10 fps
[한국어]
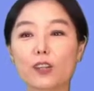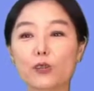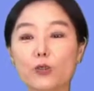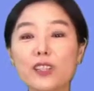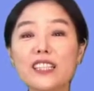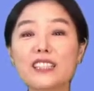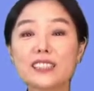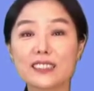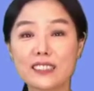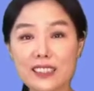
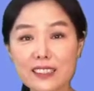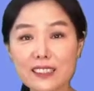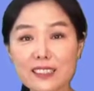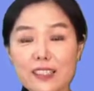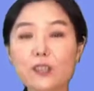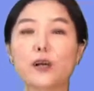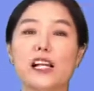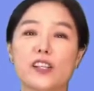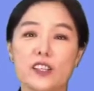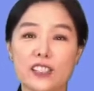resist하고
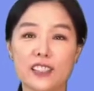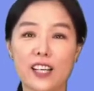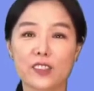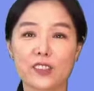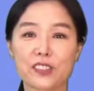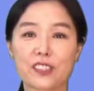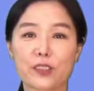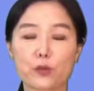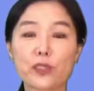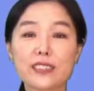관련 있는
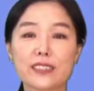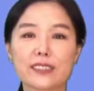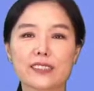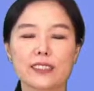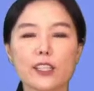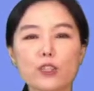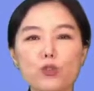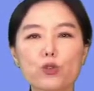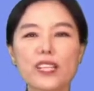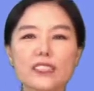단어였어요. resist
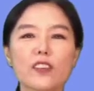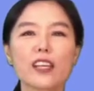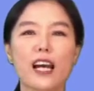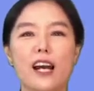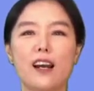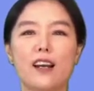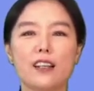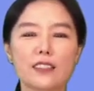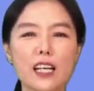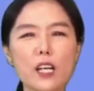뒤에 선다.
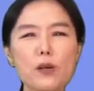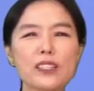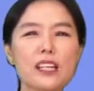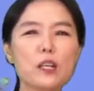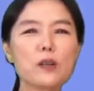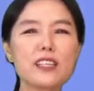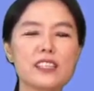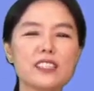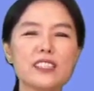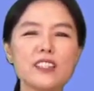따라와 따라와 하는데
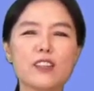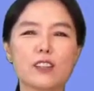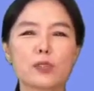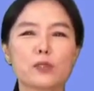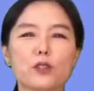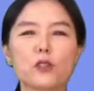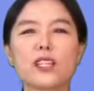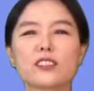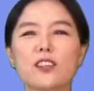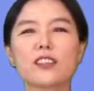싫어 그러면서
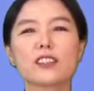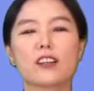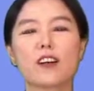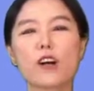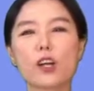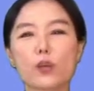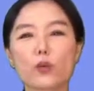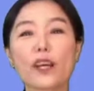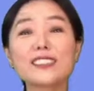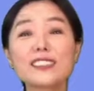뒤에 서 있는 거
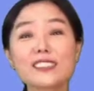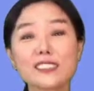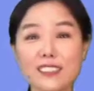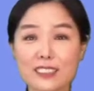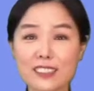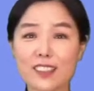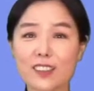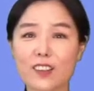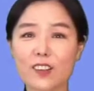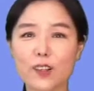
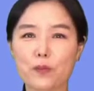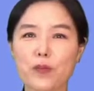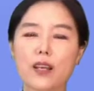레지스탕스처럼